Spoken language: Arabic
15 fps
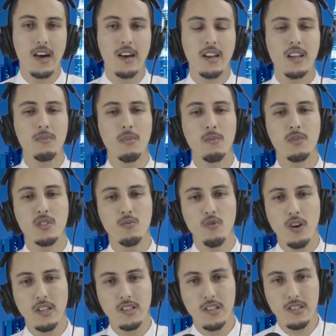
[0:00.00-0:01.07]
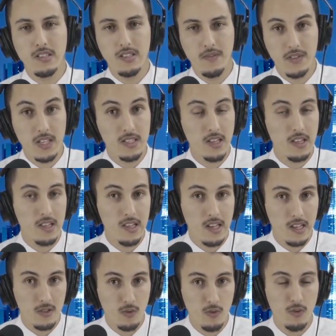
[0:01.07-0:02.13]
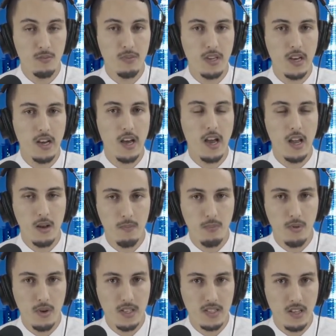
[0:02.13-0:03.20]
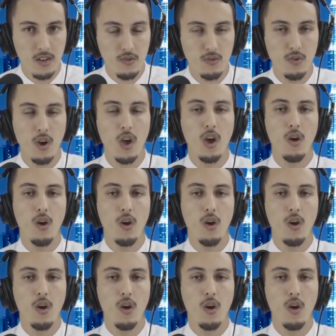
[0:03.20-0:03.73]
رغم مجموعة ديال الاستفزازات اللي كتقوم بها البوليزاريو